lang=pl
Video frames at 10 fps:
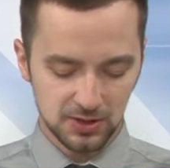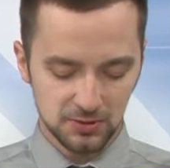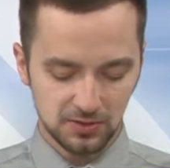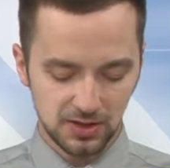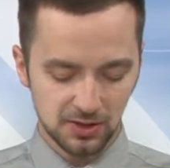
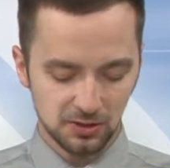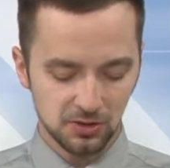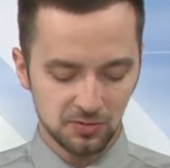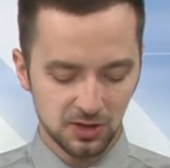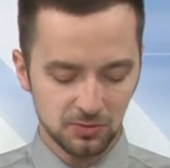Placówka
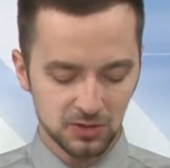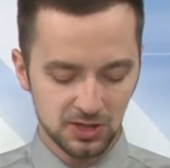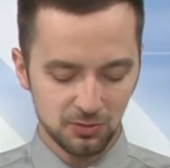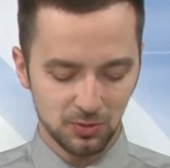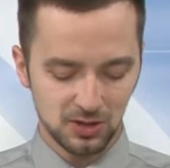Narodowego
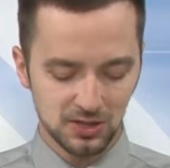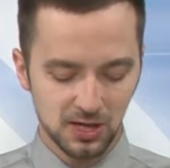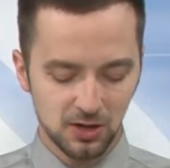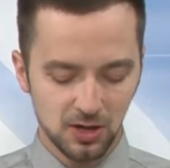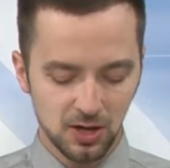Muzeum
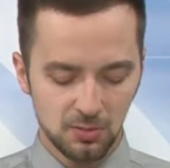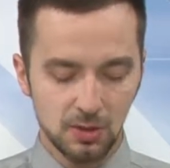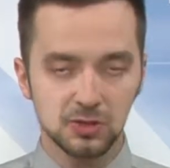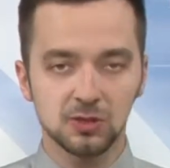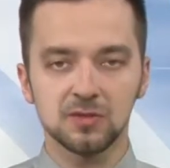Morskiego
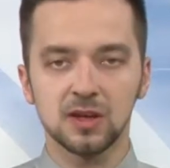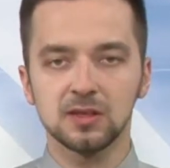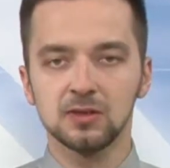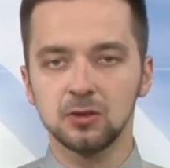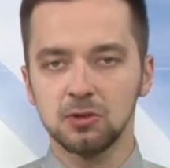ma być
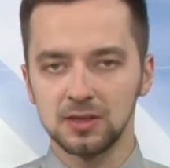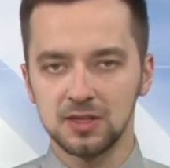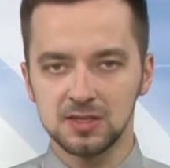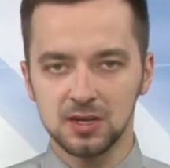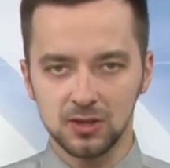otwarta dokładnie za